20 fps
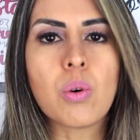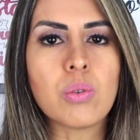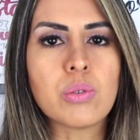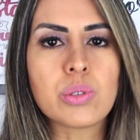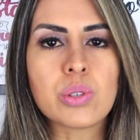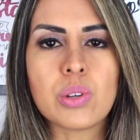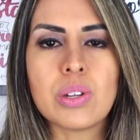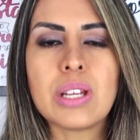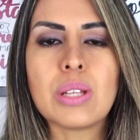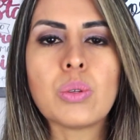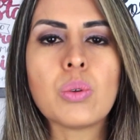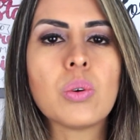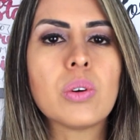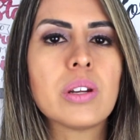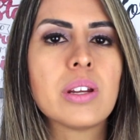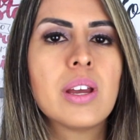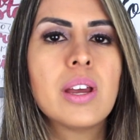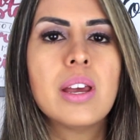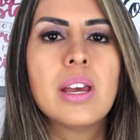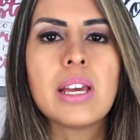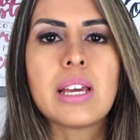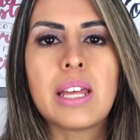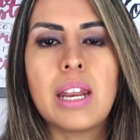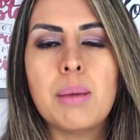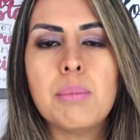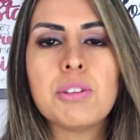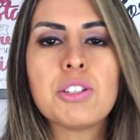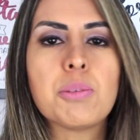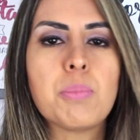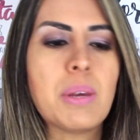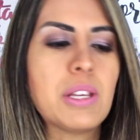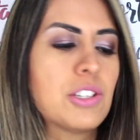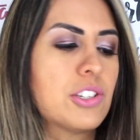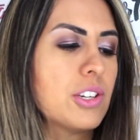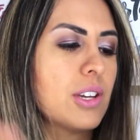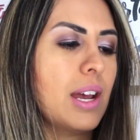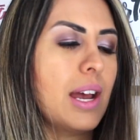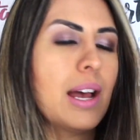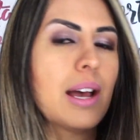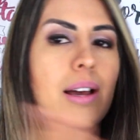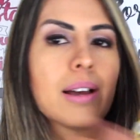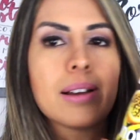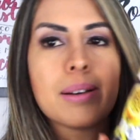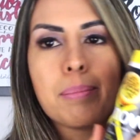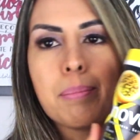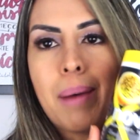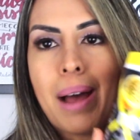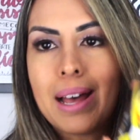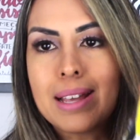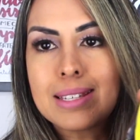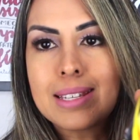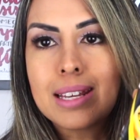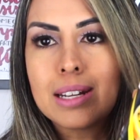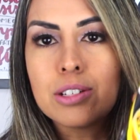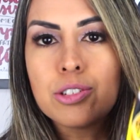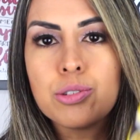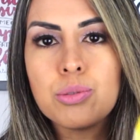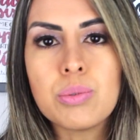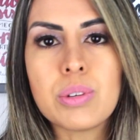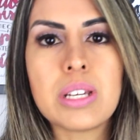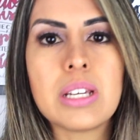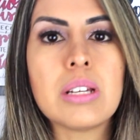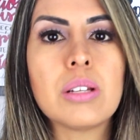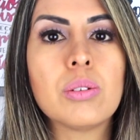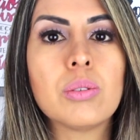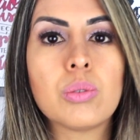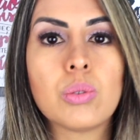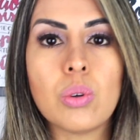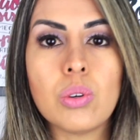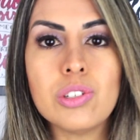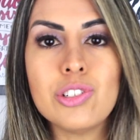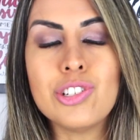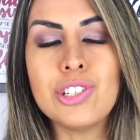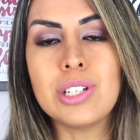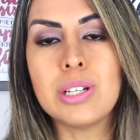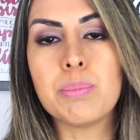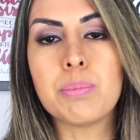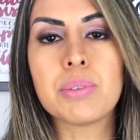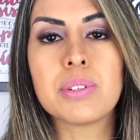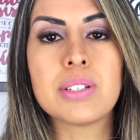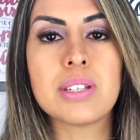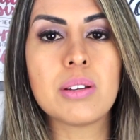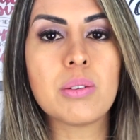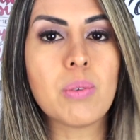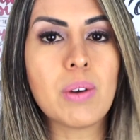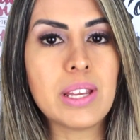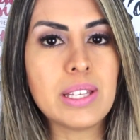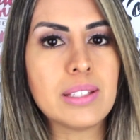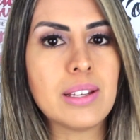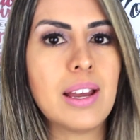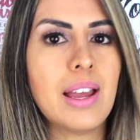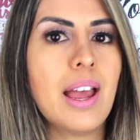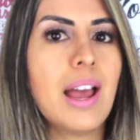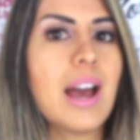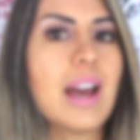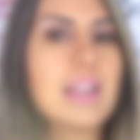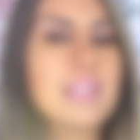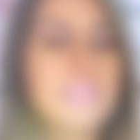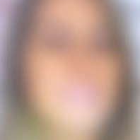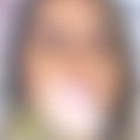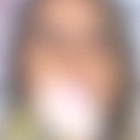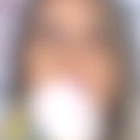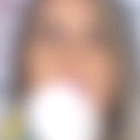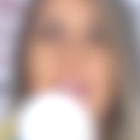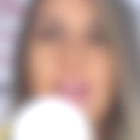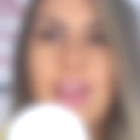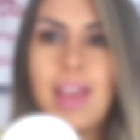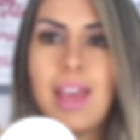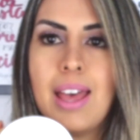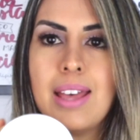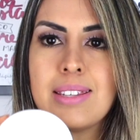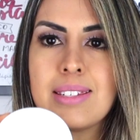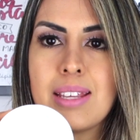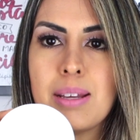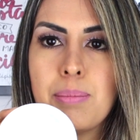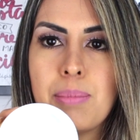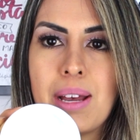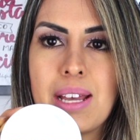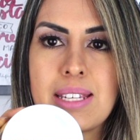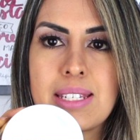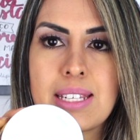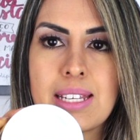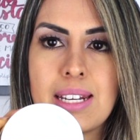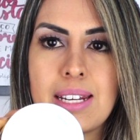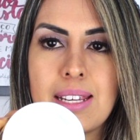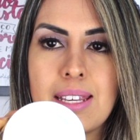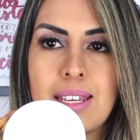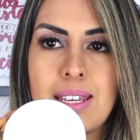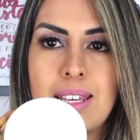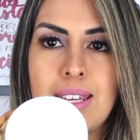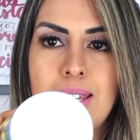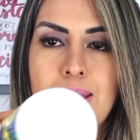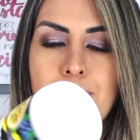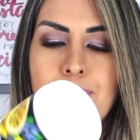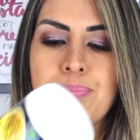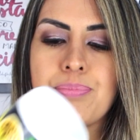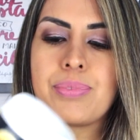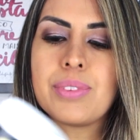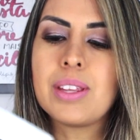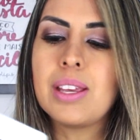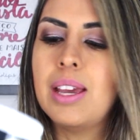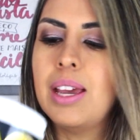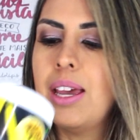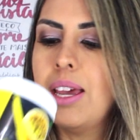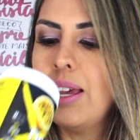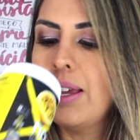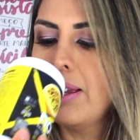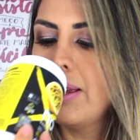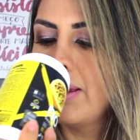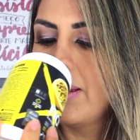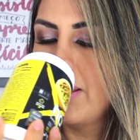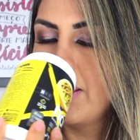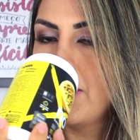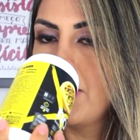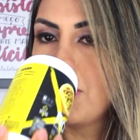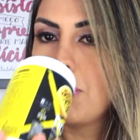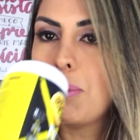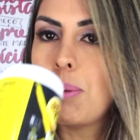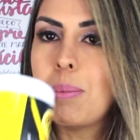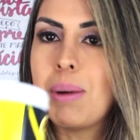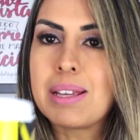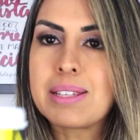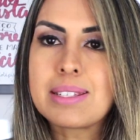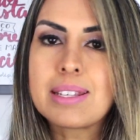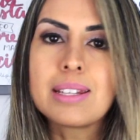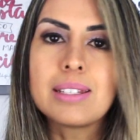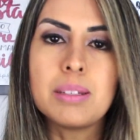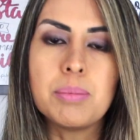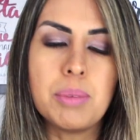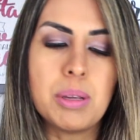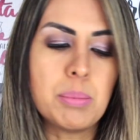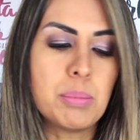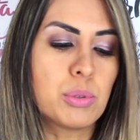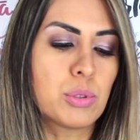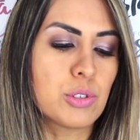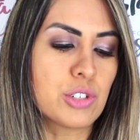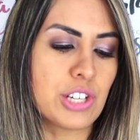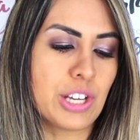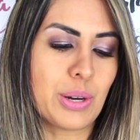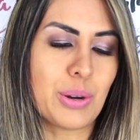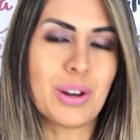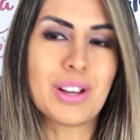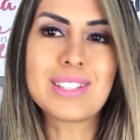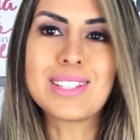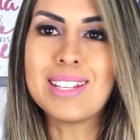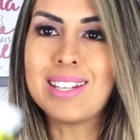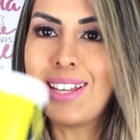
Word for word: condicionador, creme de pentear, máscara de 1 kg, todinho por 50 reais. Então, Essa máscara aqui é uma máscara também muito cheirosa,